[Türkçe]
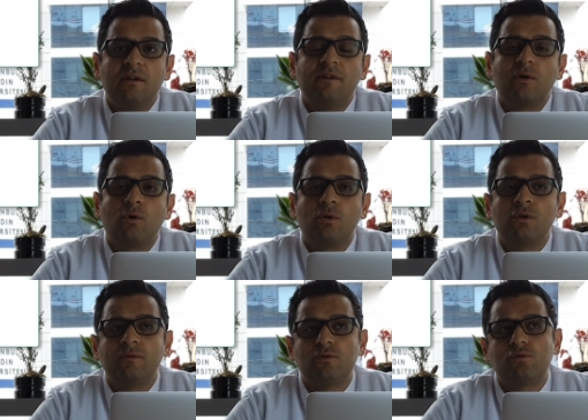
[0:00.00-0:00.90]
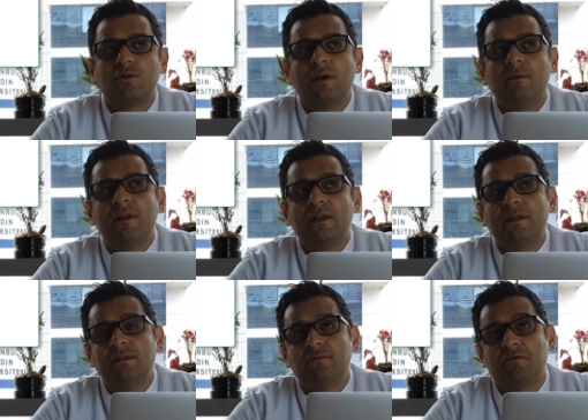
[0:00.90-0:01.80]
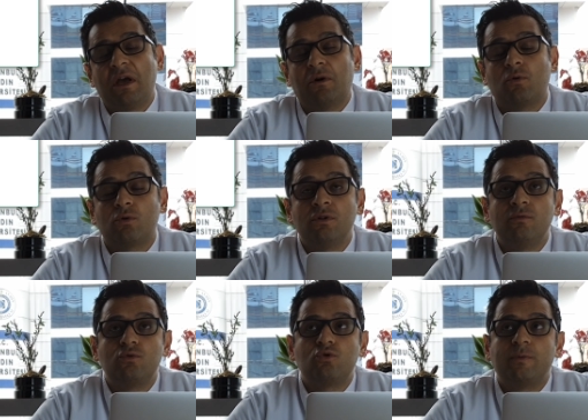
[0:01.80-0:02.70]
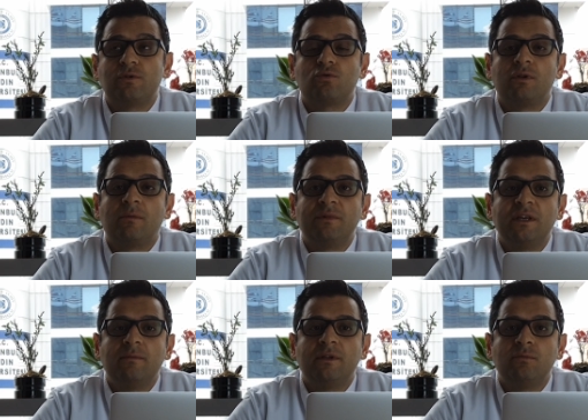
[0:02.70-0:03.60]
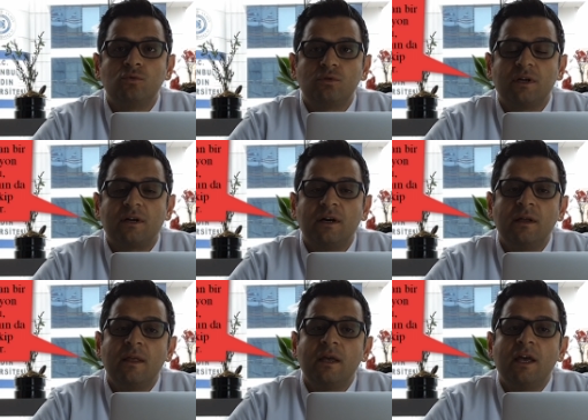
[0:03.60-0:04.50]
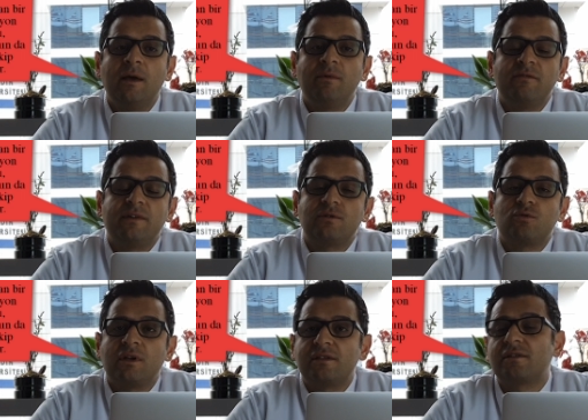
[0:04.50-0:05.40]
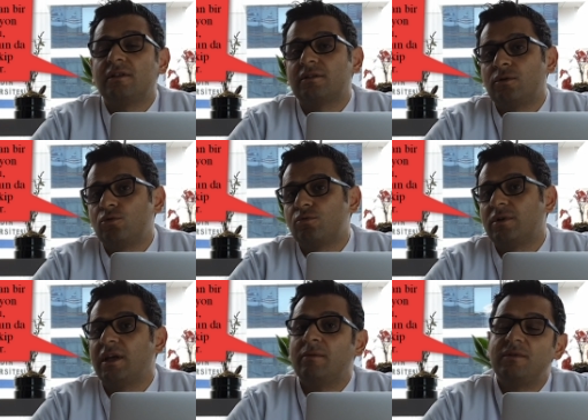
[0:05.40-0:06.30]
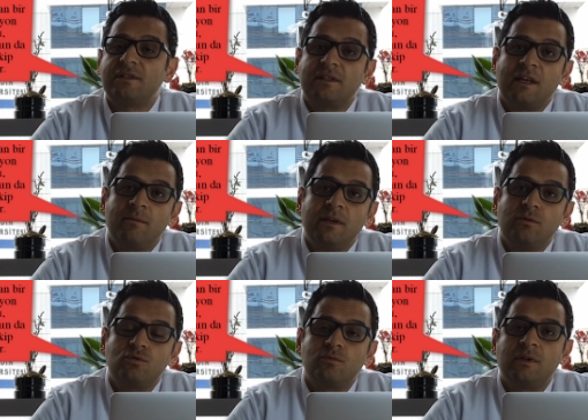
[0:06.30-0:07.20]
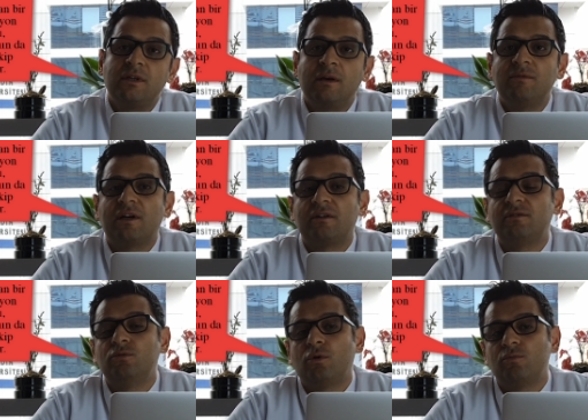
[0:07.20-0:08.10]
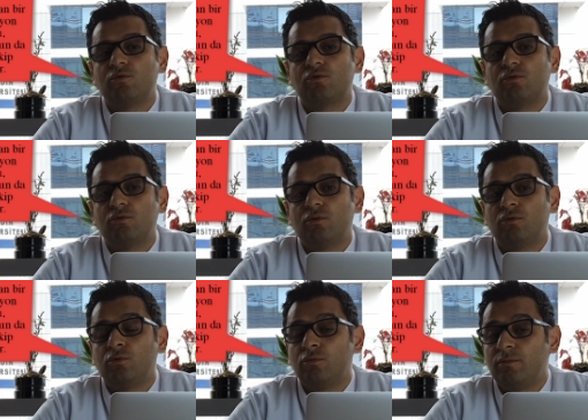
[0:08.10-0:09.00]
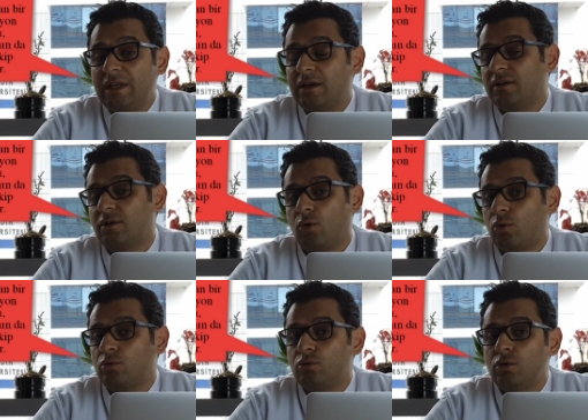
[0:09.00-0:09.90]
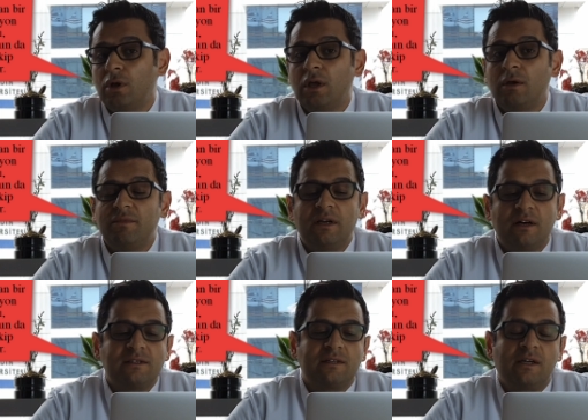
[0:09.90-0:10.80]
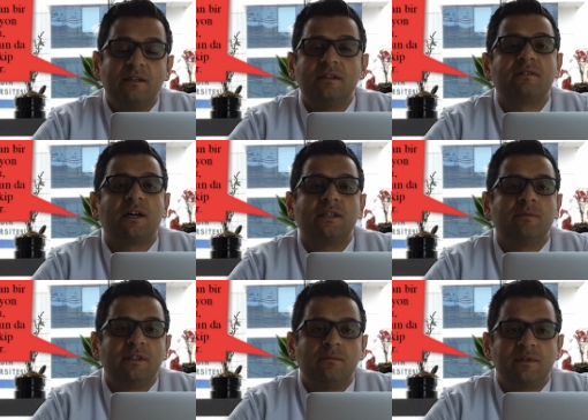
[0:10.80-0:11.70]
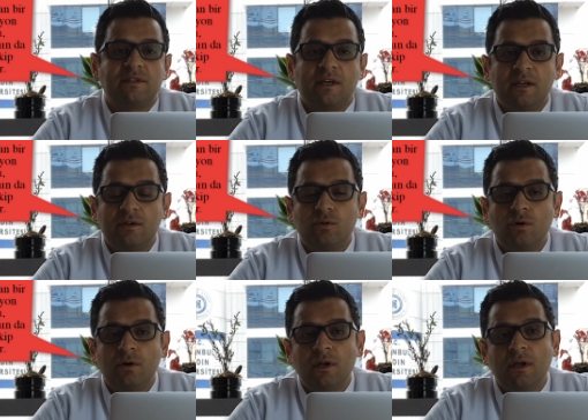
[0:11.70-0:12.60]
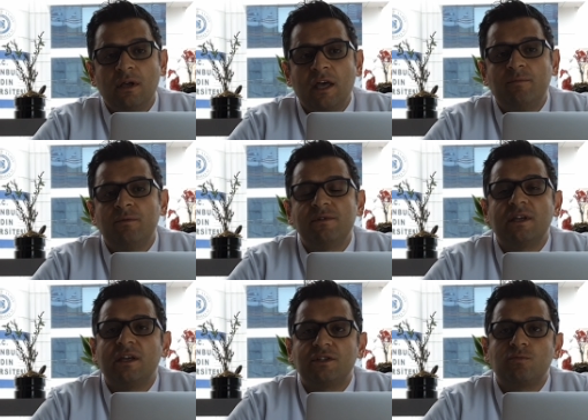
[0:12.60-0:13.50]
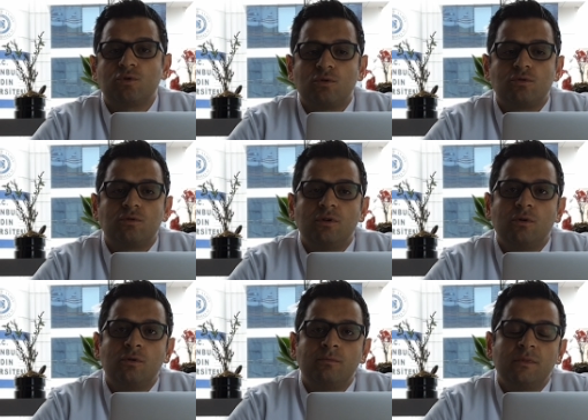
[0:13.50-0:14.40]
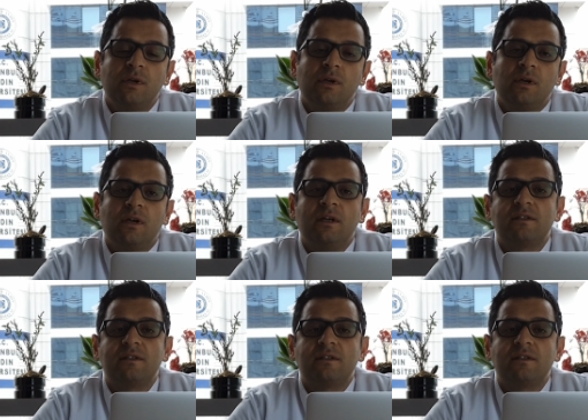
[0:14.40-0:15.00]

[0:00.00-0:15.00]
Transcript: ve koronavirüsü gebelerin veya koronavirüs şüphesi olan bir gebenin mutlaka hem enfeksiyon hastalıkları uzmanı hem riskli gebelik uzmanı hem de kadın doğumcusunun bir arada olduğu bir hastanede takip edilmesi gerekiyor. Hepimize geçmiş olsun diyorum. E,